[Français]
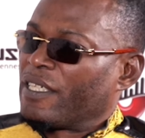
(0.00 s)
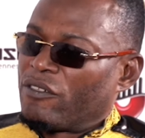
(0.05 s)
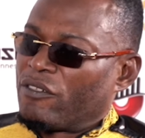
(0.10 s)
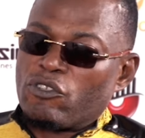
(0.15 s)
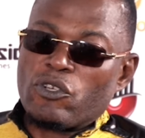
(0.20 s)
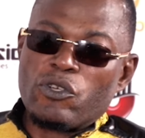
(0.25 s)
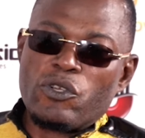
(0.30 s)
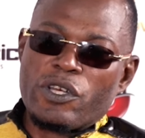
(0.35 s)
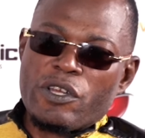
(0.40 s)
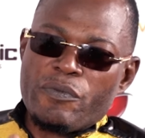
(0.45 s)

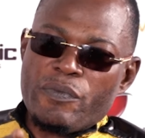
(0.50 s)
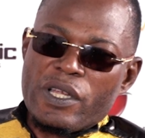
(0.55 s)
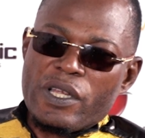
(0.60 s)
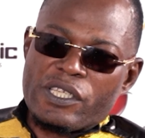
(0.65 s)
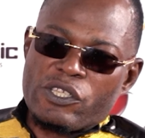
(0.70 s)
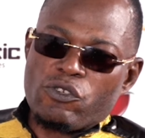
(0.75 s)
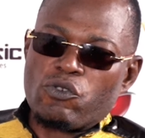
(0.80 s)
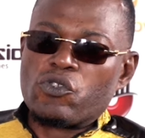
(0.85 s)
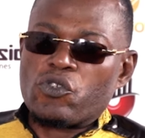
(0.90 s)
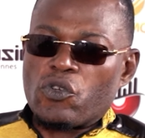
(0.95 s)
Je le
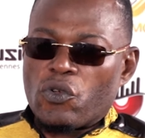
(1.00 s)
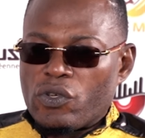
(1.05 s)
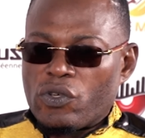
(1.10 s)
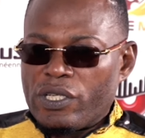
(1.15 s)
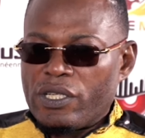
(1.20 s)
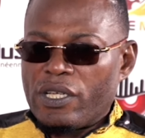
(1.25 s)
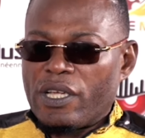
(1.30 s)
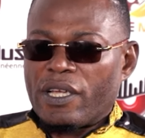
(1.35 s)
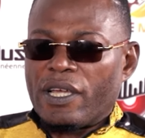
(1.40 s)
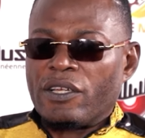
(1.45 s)
remercie
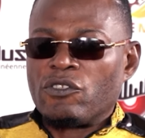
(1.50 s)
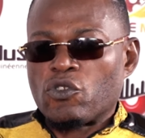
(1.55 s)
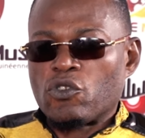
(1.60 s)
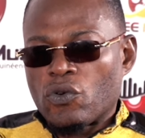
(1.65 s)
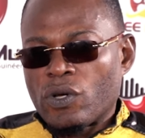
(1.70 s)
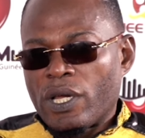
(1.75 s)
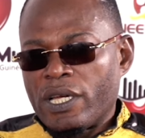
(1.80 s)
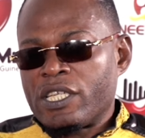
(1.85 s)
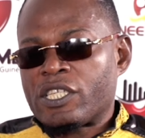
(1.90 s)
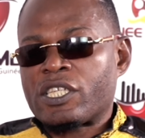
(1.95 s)
aujourd'hui. Un
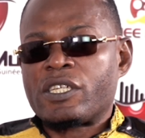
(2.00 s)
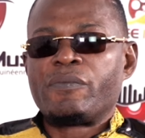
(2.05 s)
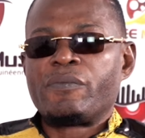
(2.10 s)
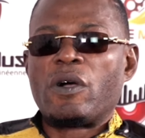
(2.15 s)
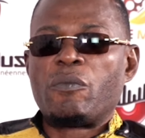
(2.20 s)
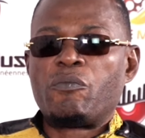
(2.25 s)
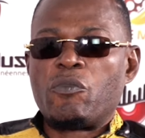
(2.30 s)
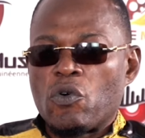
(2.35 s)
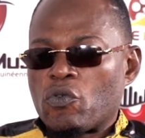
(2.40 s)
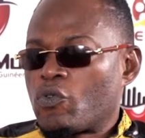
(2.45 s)
journaliste qui
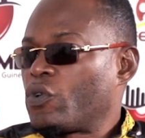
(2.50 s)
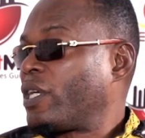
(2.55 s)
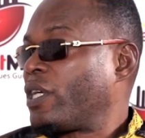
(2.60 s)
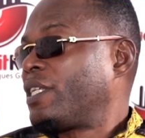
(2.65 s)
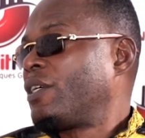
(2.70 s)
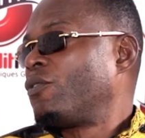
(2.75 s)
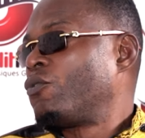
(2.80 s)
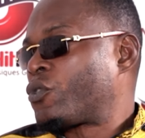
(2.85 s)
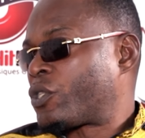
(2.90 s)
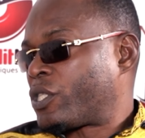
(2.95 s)
m'a beaucoup
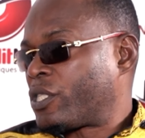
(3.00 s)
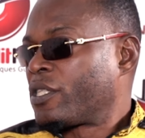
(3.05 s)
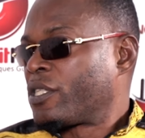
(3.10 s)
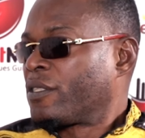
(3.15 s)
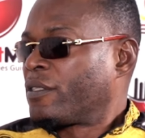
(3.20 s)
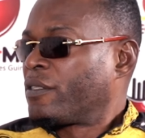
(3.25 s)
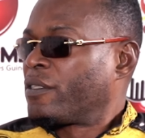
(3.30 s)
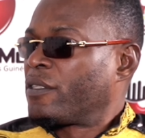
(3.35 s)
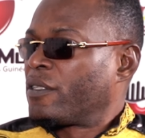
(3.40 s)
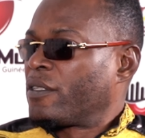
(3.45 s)
aidé aussi.
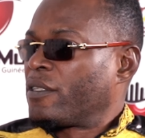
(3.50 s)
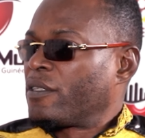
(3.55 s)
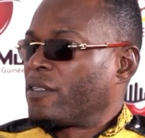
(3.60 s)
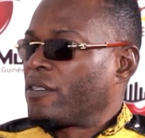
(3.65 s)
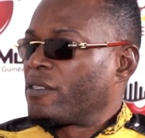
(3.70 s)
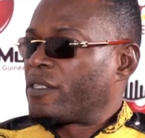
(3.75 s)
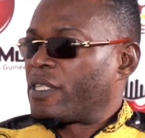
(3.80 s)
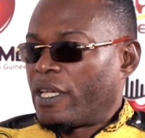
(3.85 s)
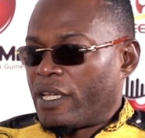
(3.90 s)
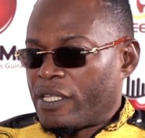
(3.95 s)
Oui.
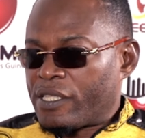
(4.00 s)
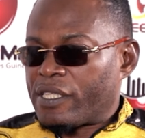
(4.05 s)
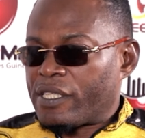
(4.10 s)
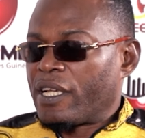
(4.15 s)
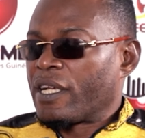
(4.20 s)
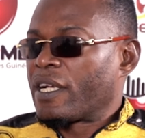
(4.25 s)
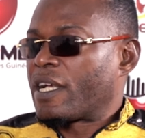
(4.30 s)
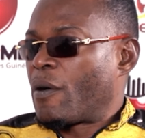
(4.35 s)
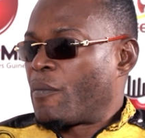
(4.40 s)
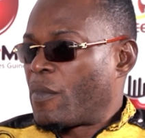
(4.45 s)

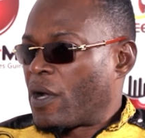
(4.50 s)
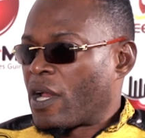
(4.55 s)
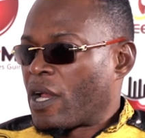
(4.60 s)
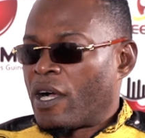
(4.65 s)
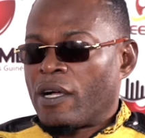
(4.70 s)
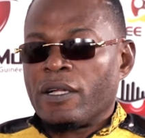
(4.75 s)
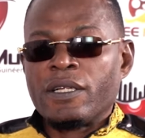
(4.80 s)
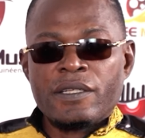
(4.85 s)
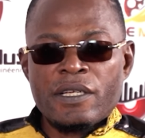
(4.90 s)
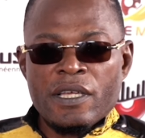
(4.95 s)
Célestin
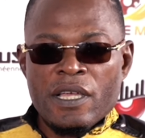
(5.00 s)
Camara.